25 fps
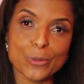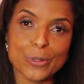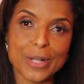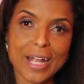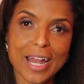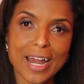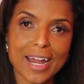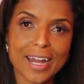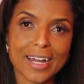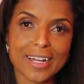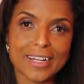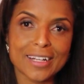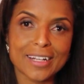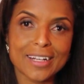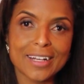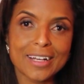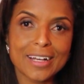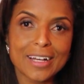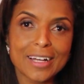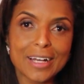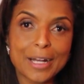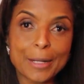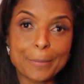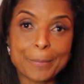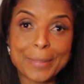lugar
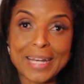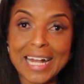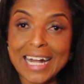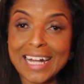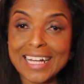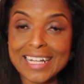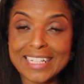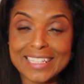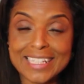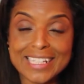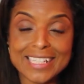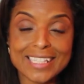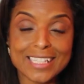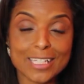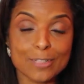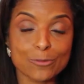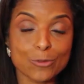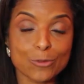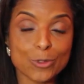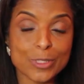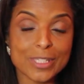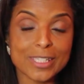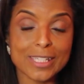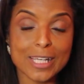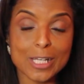para agradecer
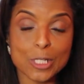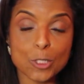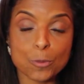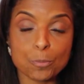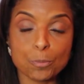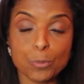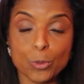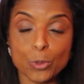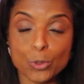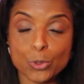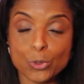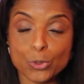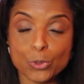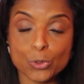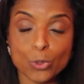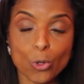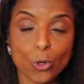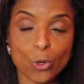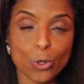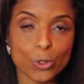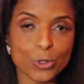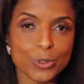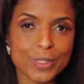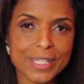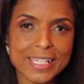vocês por
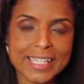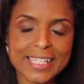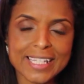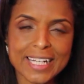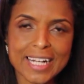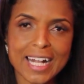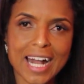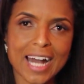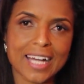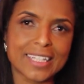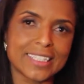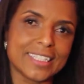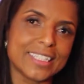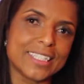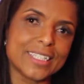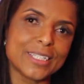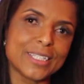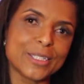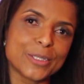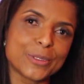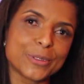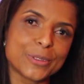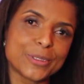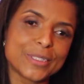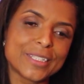todo esse
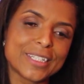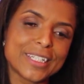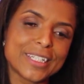carinho.